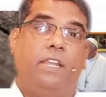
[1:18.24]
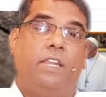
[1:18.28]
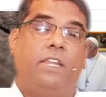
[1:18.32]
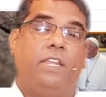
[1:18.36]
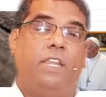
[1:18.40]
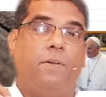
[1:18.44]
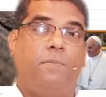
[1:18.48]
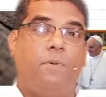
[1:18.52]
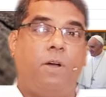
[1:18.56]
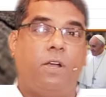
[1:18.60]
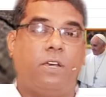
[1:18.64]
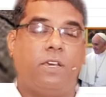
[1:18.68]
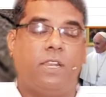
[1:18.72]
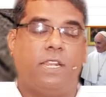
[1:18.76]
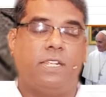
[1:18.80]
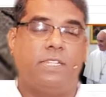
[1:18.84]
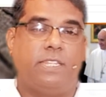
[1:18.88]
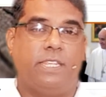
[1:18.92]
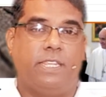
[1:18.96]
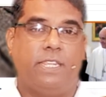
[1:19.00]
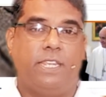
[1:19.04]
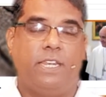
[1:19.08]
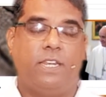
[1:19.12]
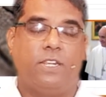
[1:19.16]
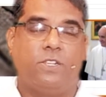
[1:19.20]

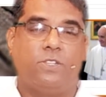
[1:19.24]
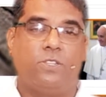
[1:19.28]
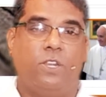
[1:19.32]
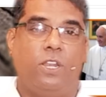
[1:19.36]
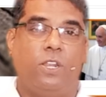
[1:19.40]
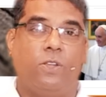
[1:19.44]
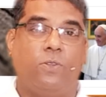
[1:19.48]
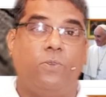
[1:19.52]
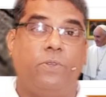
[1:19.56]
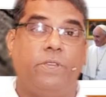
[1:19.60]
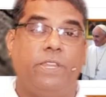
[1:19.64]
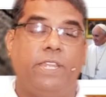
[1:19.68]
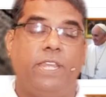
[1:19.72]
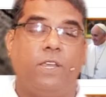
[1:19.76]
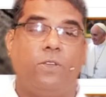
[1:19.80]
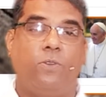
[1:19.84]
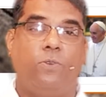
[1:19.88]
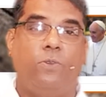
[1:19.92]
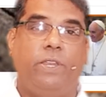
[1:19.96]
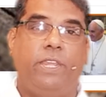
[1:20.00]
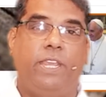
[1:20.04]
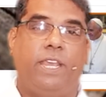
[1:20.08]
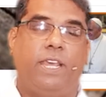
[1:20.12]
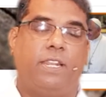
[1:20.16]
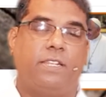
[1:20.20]
டெமோக்ரஸி என்று சொல்லக்கூடிய
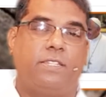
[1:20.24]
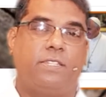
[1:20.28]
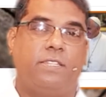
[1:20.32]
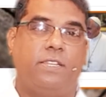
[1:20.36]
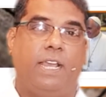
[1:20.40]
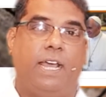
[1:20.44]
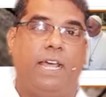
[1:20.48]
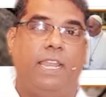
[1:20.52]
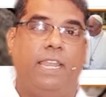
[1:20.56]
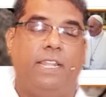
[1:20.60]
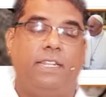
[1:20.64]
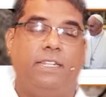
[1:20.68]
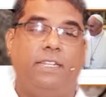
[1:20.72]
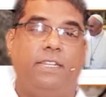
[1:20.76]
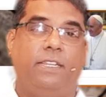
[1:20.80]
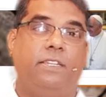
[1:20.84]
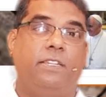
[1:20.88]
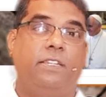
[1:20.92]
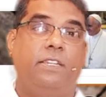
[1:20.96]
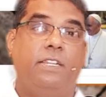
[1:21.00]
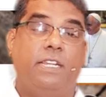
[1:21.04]
குடியரசு அல்லது